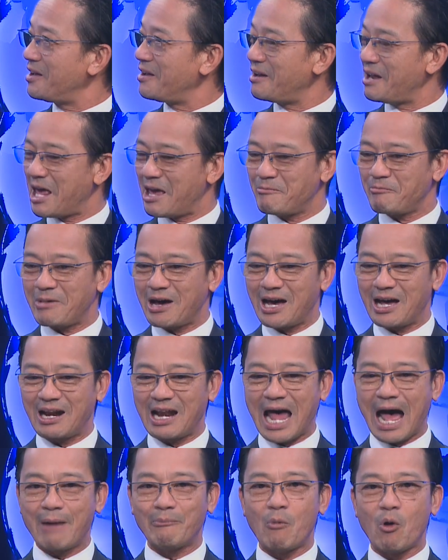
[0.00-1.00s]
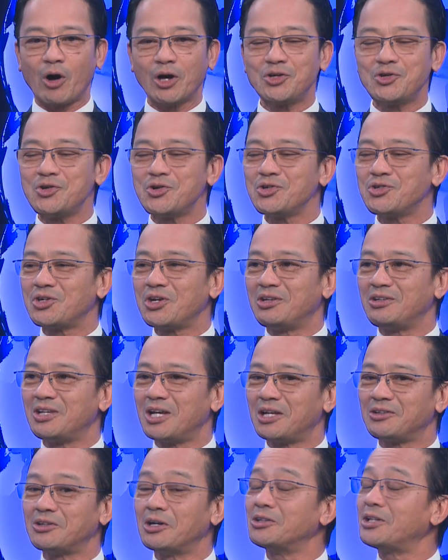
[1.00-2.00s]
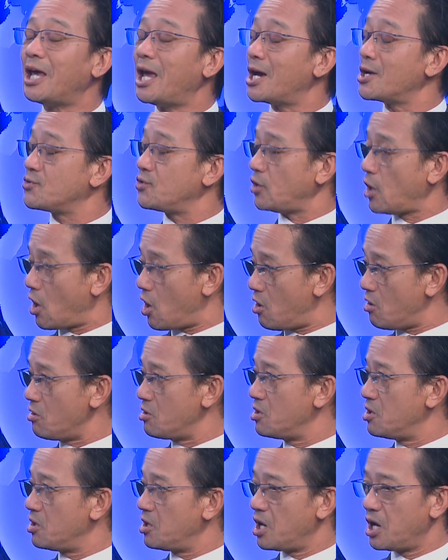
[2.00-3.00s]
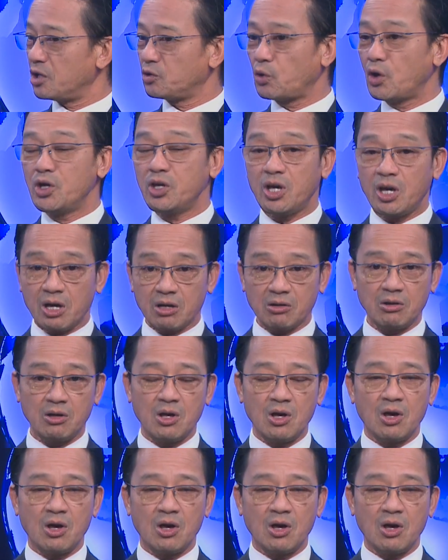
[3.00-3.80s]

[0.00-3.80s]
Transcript: để mà làm một cái chương trình từ thiện gì đó Ờ, tuy nhiên,